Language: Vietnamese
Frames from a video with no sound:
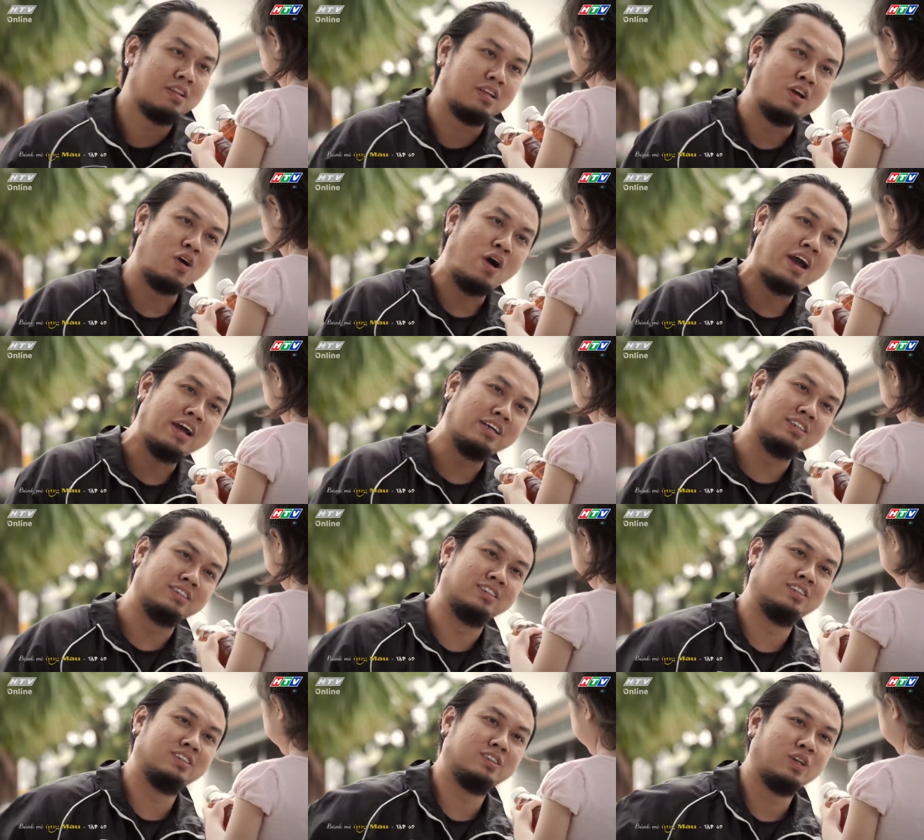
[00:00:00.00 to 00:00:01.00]
Ngoan
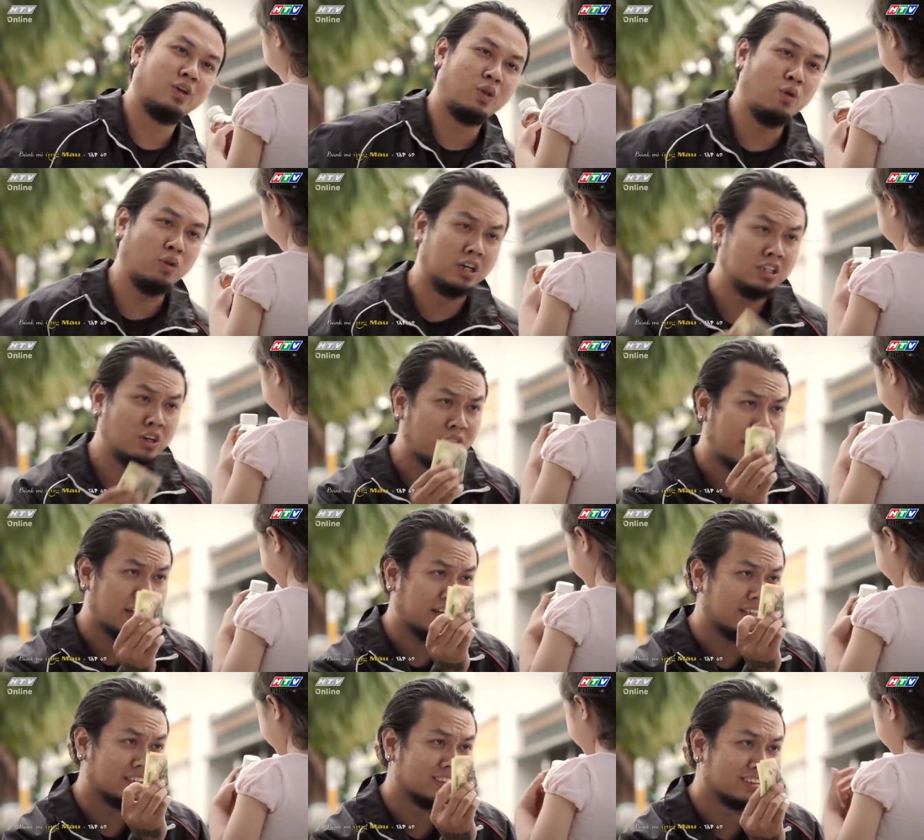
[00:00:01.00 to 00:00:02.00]
Chú thử con
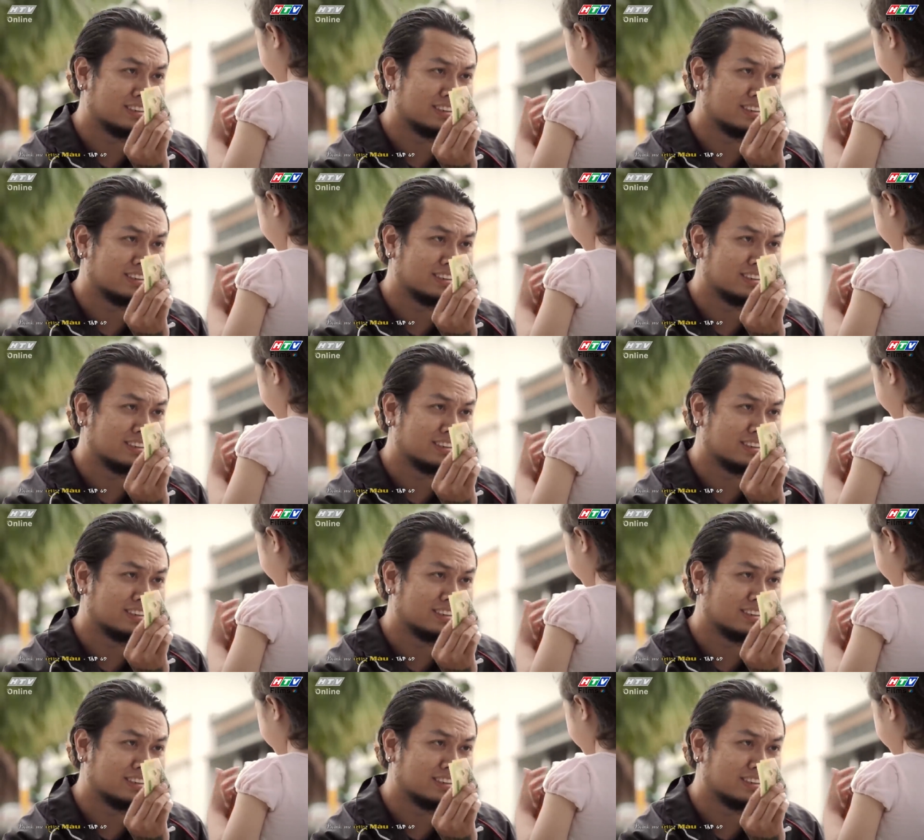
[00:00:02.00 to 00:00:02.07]
nè